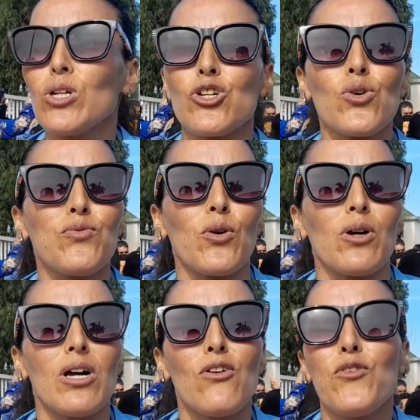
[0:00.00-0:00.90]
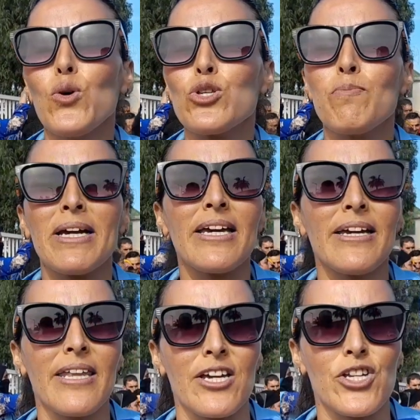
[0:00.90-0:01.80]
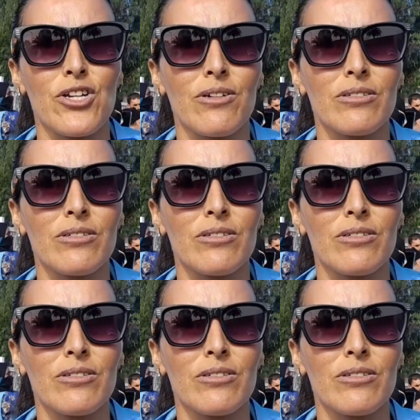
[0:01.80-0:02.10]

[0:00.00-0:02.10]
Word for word: لنا شوفوا الفلوس ما كايناش